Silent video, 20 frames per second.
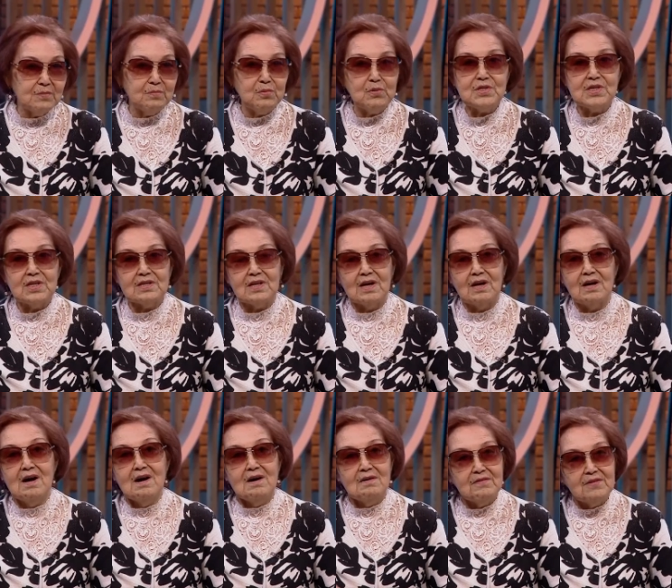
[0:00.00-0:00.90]
будь это
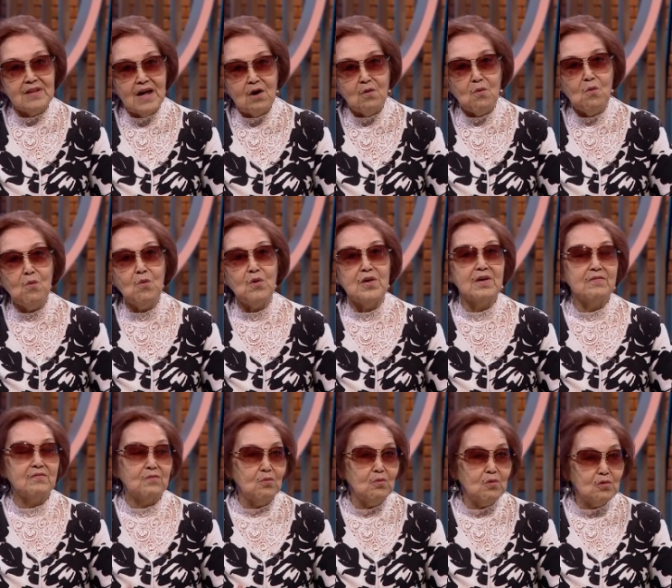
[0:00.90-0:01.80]
в науке,
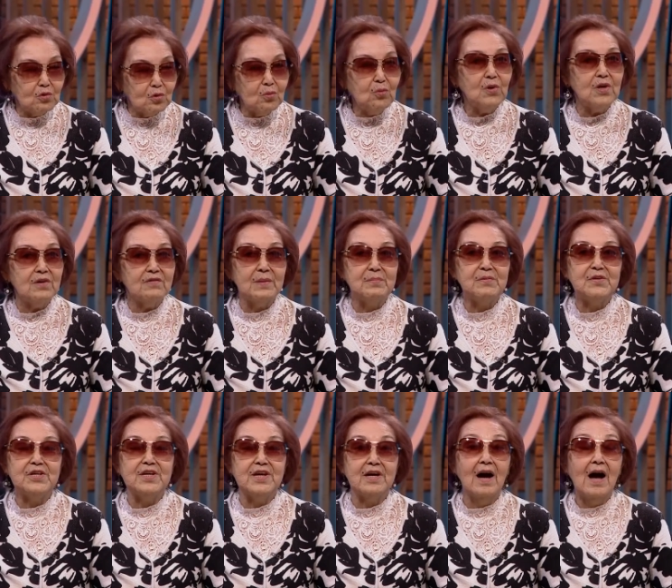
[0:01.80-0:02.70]
в культуре
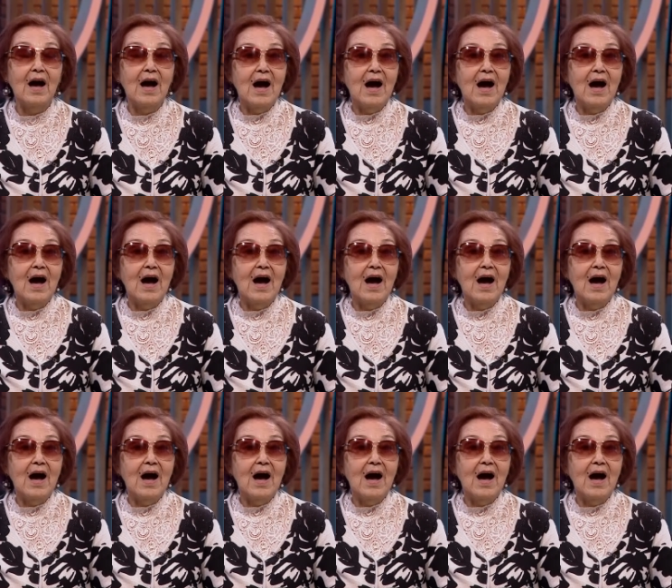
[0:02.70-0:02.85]
вообще,